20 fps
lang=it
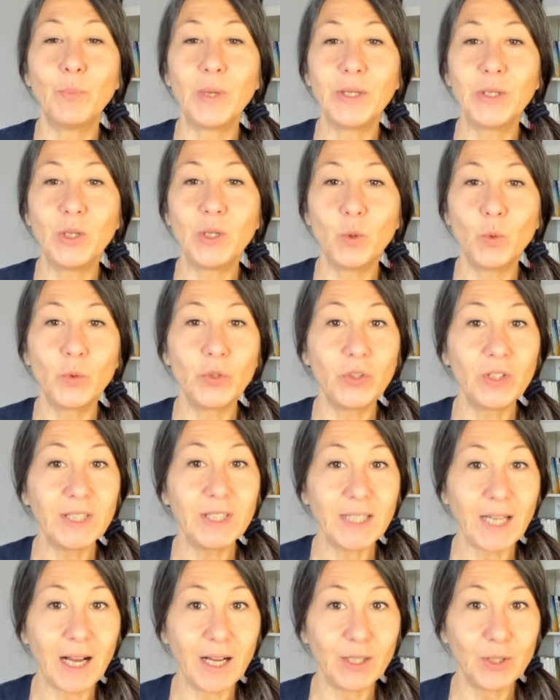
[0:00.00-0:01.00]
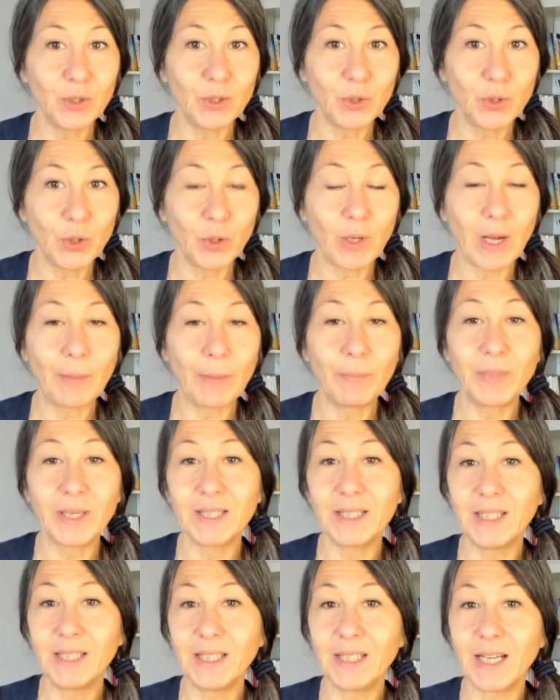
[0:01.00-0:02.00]
plenilunio in cancro a
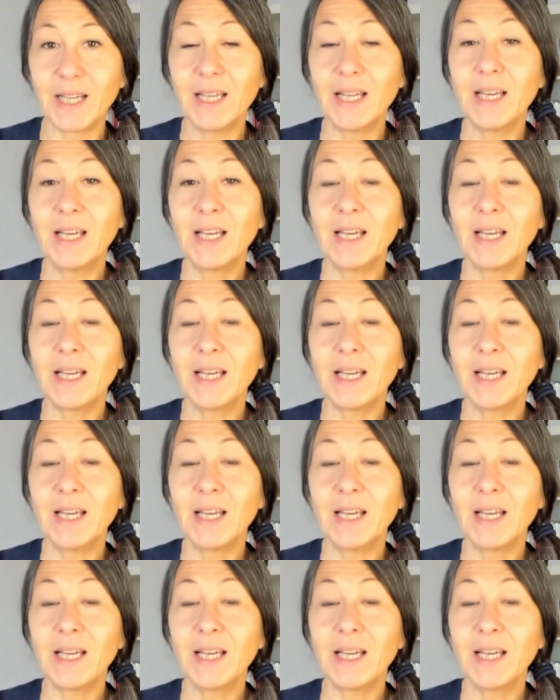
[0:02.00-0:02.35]
partire